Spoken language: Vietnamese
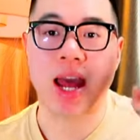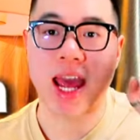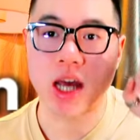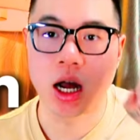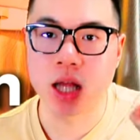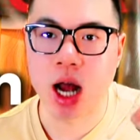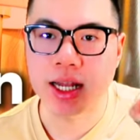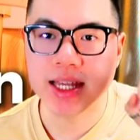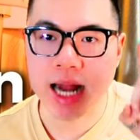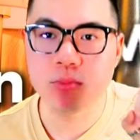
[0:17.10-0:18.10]
bạn hãy cẩn thận
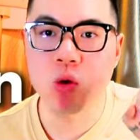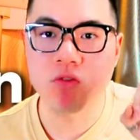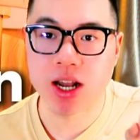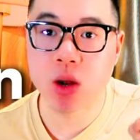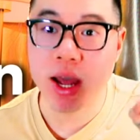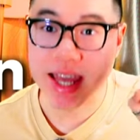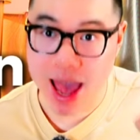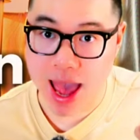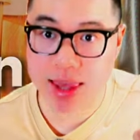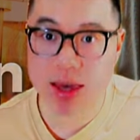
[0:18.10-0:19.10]
để tránh mua phải nước hoa
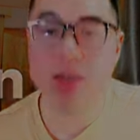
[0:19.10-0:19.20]
giả nhé